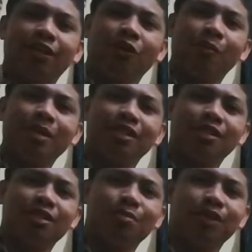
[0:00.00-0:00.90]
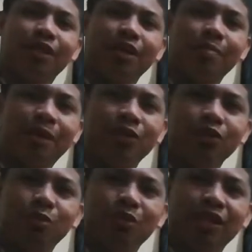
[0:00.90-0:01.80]
comment, and subscribe my
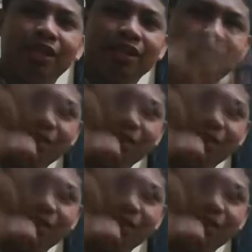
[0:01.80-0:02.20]
YouTube channel,